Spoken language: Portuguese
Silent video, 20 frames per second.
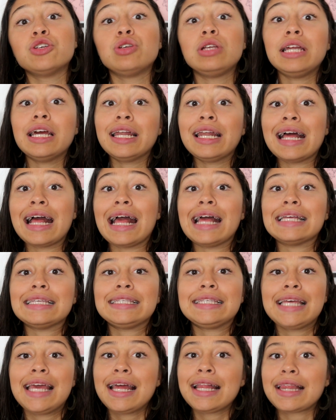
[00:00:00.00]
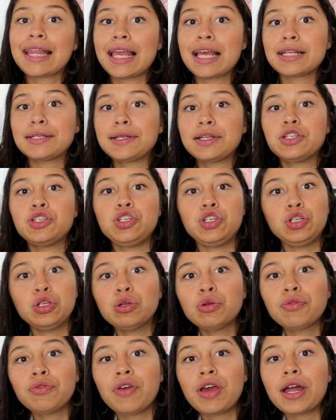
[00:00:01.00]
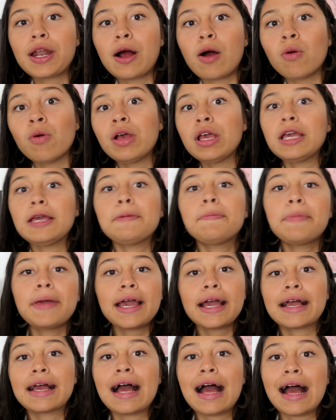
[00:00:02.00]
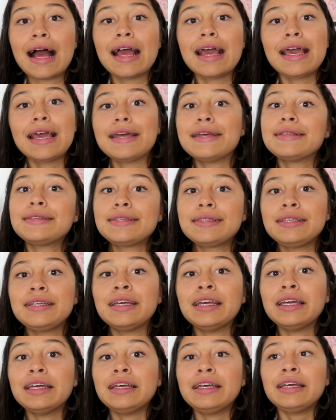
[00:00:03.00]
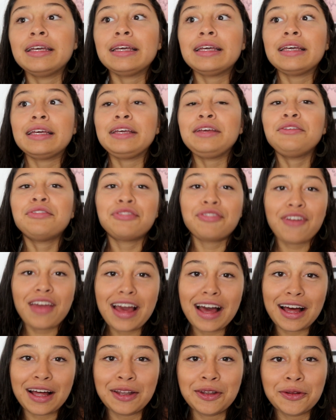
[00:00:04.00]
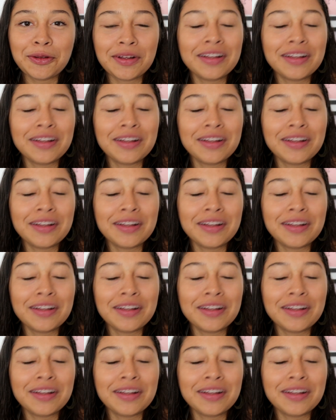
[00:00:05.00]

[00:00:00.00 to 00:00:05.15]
Juliana, é certeza de ir no verão e pegar esse inferno,